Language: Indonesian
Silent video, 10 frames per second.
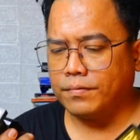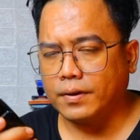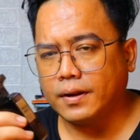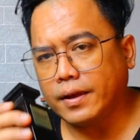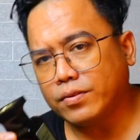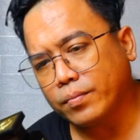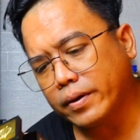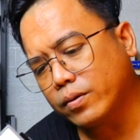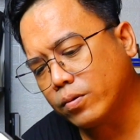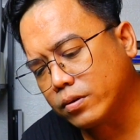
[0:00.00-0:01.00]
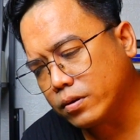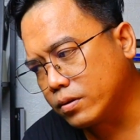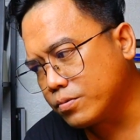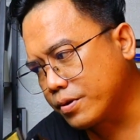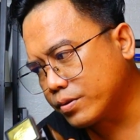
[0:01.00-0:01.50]
vanilla yang tobacco di
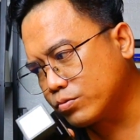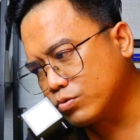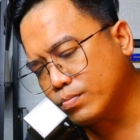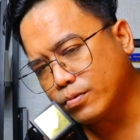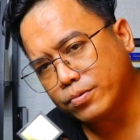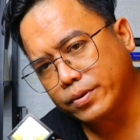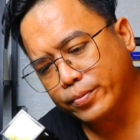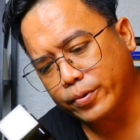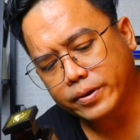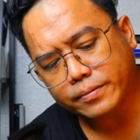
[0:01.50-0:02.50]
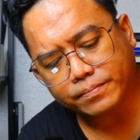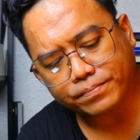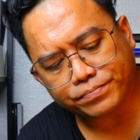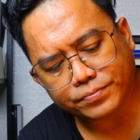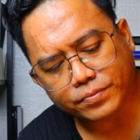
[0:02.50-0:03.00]
210 ribuan
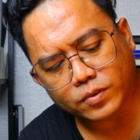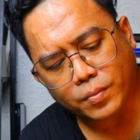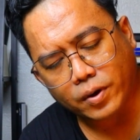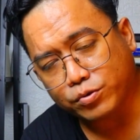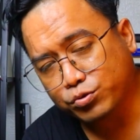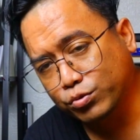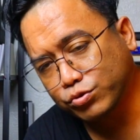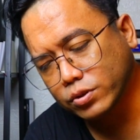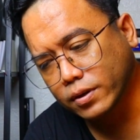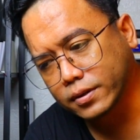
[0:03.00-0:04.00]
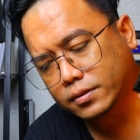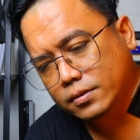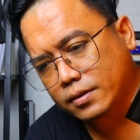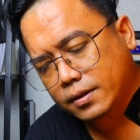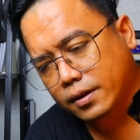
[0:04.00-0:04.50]
tobacco top sekarang
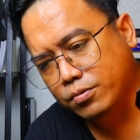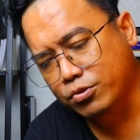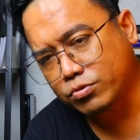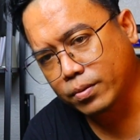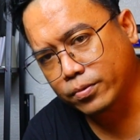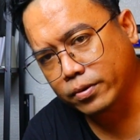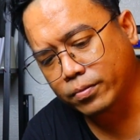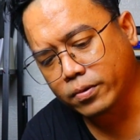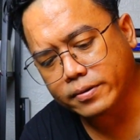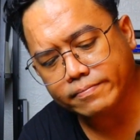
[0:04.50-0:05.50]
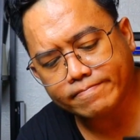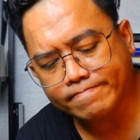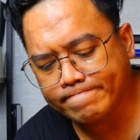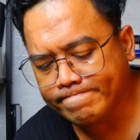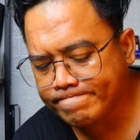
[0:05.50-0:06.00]
sekitar 260 ribuan
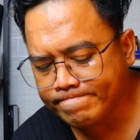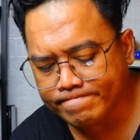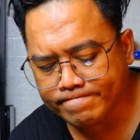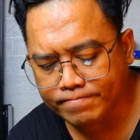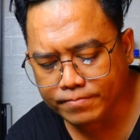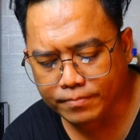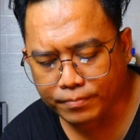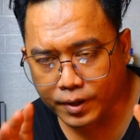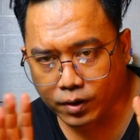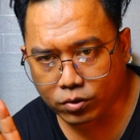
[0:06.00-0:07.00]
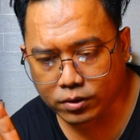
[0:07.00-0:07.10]
beda